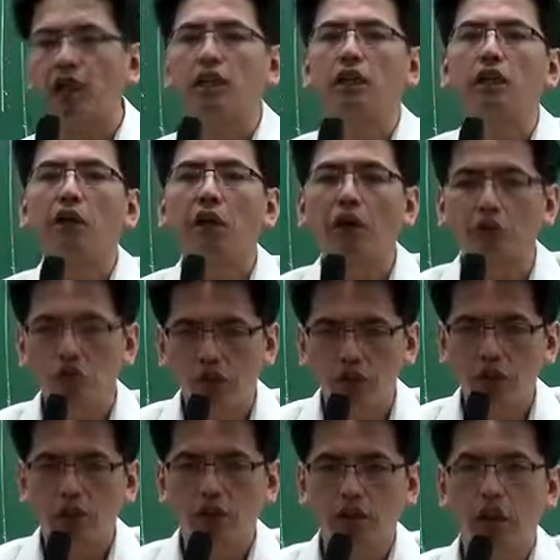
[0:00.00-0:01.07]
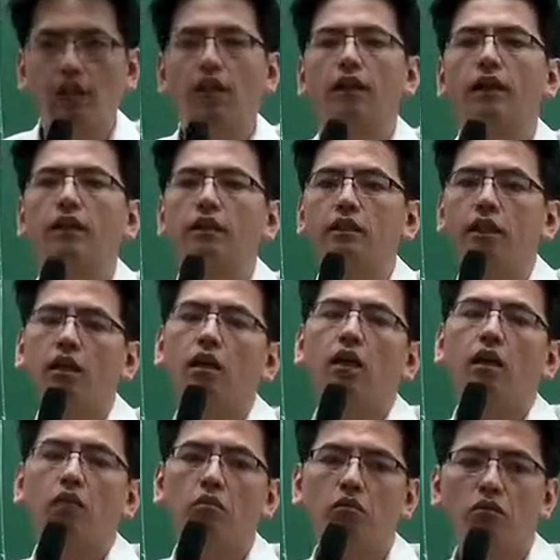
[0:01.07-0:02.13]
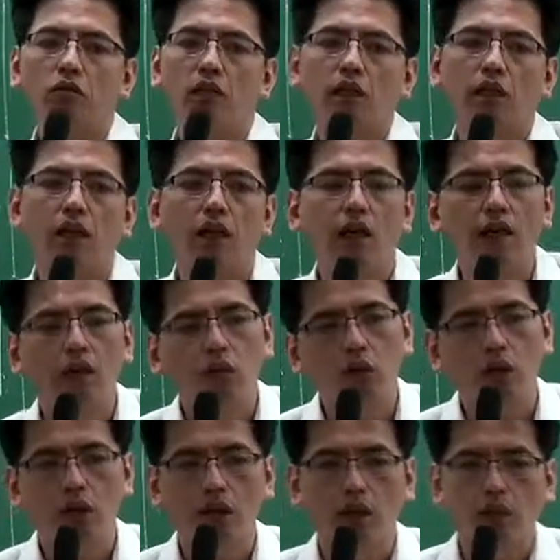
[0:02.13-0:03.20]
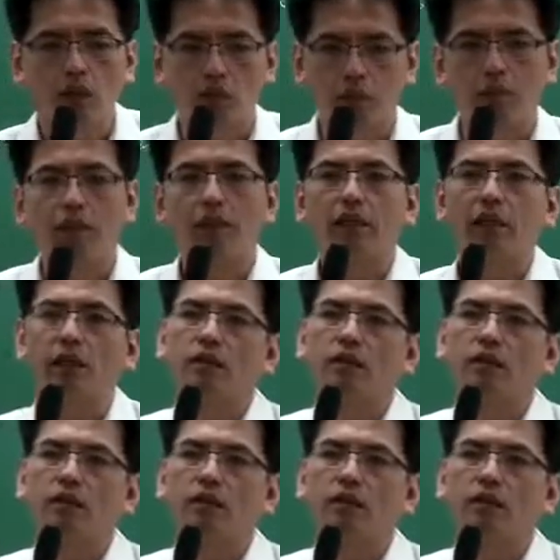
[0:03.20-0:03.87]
단위 계획 구역이라고 하는 것이 문제가 되게 됩니다.